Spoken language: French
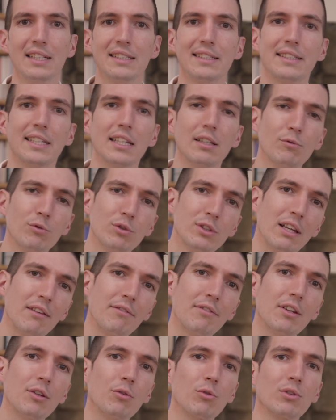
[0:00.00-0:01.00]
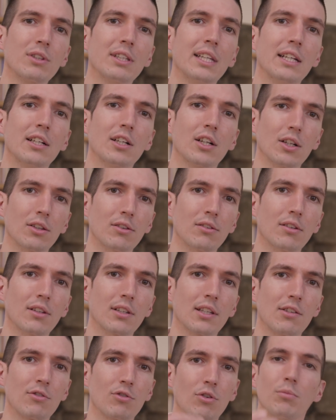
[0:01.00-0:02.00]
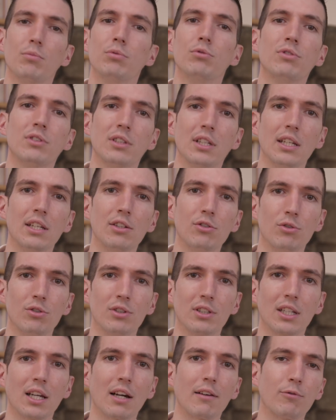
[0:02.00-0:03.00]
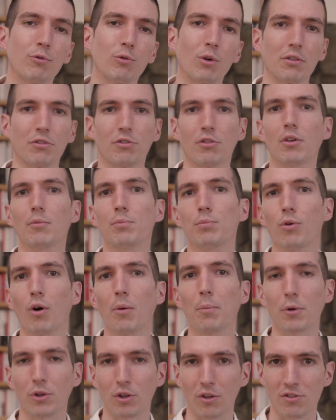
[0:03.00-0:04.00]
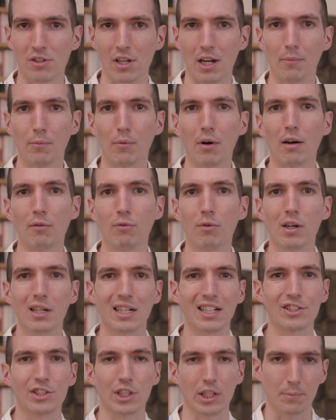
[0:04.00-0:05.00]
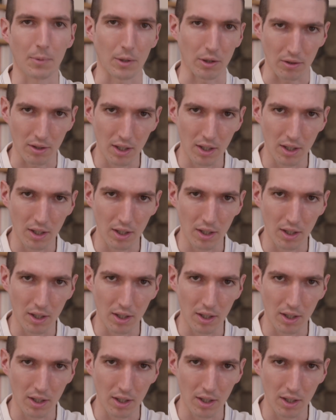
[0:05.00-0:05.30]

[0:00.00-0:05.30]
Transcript: c'est que vous avez donc des cotes qui sont boostées jusqu'à x100 pour potentiellement avoir un jackpot.